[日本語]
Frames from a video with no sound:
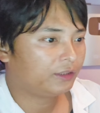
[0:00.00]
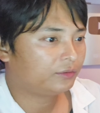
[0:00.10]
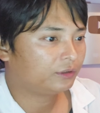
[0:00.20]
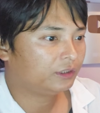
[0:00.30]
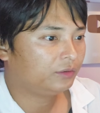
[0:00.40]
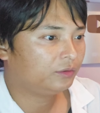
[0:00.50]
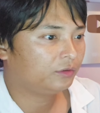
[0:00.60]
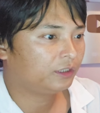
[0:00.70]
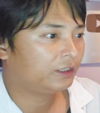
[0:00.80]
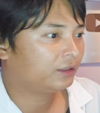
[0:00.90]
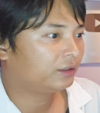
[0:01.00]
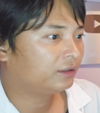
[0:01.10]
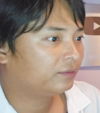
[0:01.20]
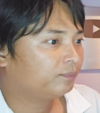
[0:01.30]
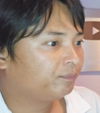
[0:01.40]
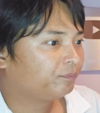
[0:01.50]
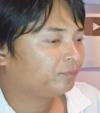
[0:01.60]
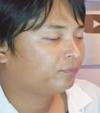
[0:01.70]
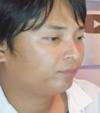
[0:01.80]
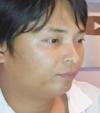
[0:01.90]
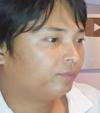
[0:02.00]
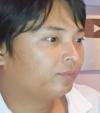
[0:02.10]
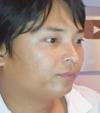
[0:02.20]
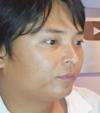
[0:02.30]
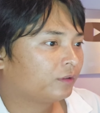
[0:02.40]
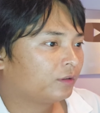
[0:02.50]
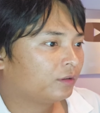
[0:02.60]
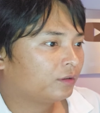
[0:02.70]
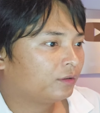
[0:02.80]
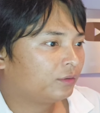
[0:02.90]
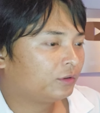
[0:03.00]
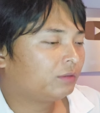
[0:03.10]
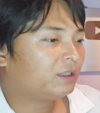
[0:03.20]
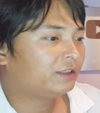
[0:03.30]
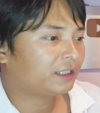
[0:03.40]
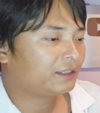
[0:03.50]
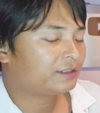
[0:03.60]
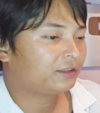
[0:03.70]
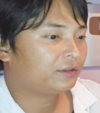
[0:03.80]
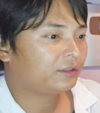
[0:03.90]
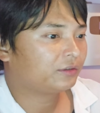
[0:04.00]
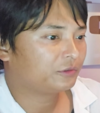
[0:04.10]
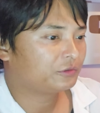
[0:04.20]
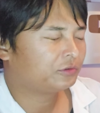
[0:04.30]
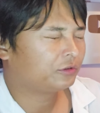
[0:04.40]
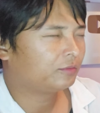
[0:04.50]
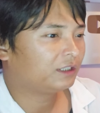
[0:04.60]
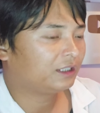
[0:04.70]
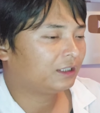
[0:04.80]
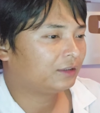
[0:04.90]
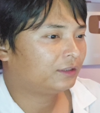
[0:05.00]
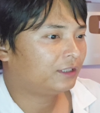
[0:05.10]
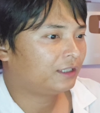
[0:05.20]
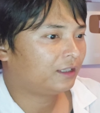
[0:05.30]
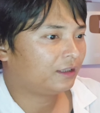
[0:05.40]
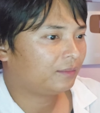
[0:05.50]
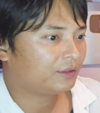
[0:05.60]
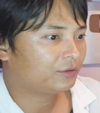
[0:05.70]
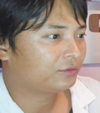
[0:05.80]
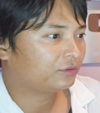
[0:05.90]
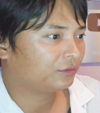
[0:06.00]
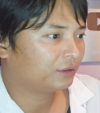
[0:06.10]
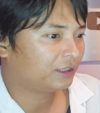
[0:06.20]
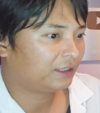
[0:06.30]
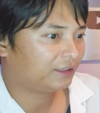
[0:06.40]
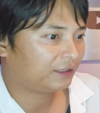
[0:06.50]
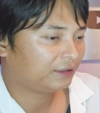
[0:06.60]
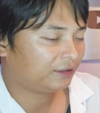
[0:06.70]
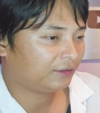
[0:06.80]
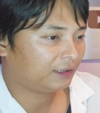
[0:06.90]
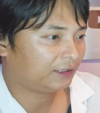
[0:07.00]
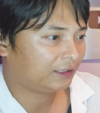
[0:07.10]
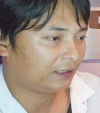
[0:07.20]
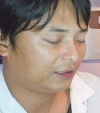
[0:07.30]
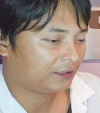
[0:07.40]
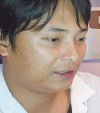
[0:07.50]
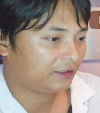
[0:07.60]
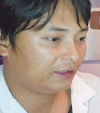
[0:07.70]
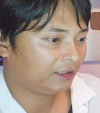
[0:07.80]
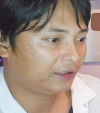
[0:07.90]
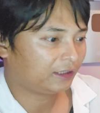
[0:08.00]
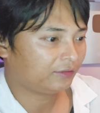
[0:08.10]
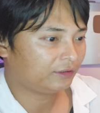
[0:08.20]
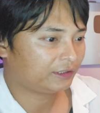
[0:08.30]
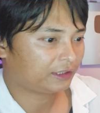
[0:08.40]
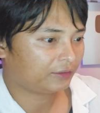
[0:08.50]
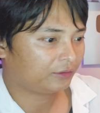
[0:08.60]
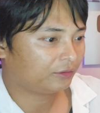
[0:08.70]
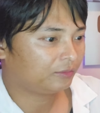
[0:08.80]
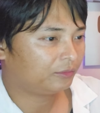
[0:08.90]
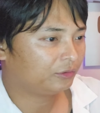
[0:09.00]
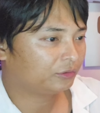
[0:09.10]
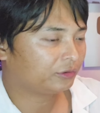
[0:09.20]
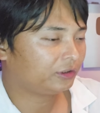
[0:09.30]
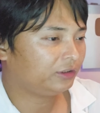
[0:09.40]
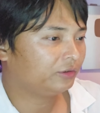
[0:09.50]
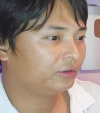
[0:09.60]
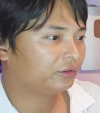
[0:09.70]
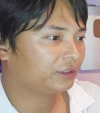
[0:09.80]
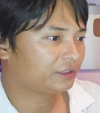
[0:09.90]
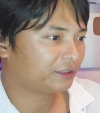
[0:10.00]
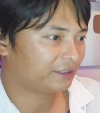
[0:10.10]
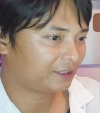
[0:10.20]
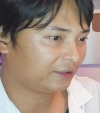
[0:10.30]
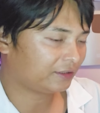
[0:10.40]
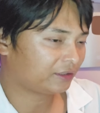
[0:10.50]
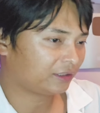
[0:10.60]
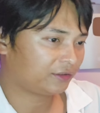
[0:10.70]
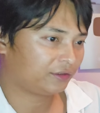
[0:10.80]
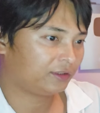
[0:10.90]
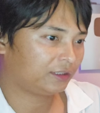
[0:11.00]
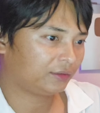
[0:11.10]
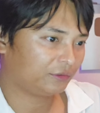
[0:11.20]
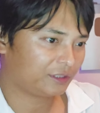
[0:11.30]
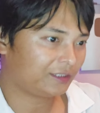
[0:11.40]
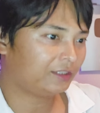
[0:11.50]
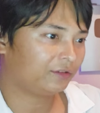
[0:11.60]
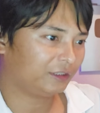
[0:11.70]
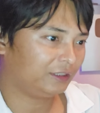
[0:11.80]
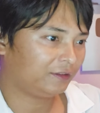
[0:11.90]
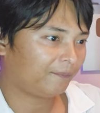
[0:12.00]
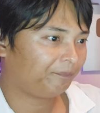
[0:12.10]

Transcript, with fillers: えっと、昨日ね、うん、6万7950ドルまで上がって、まあ、ちょっと売られたっていう形になってるんですけど、もう本当にいよいよですね、3月から続いてたこのチャンネルに、